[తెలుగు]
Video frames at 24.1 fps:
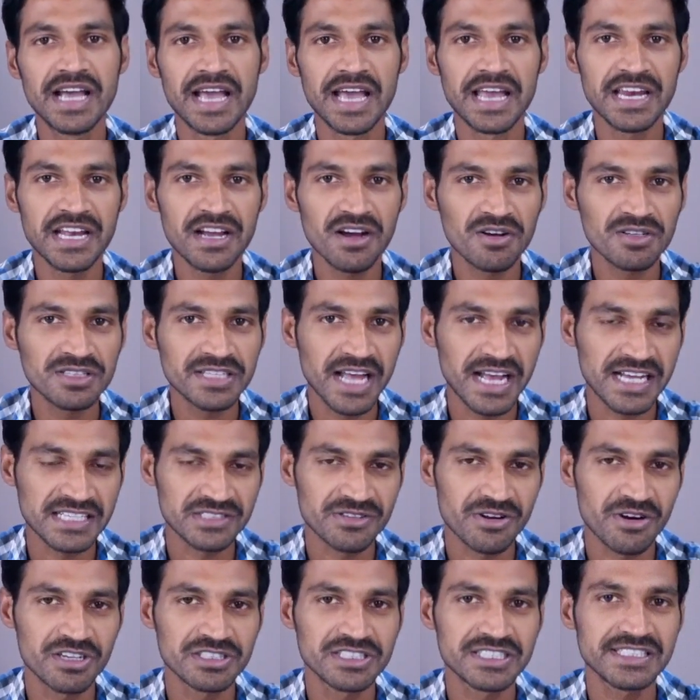ఎనీహౌ థ్యాంక్స్
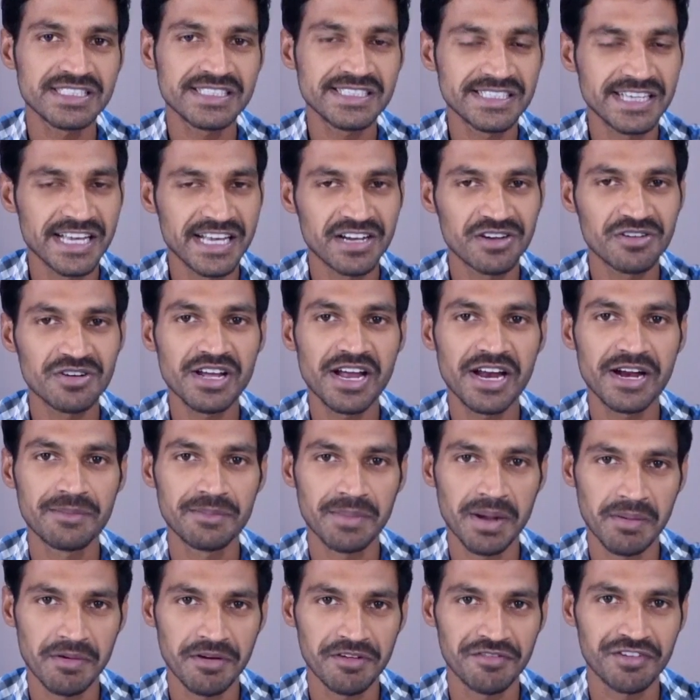ఫర్ వాచింగ్ స్టే గుడ్ అండ్
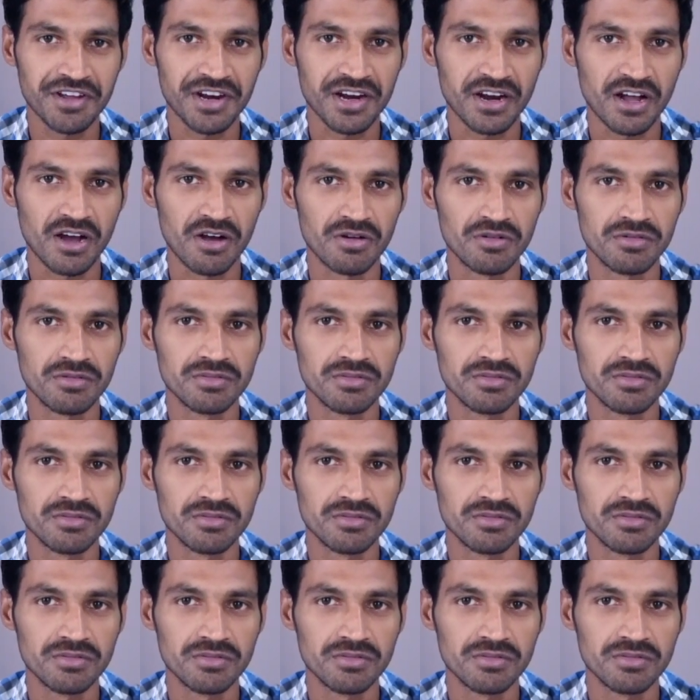బై బై ఫర్ నౌ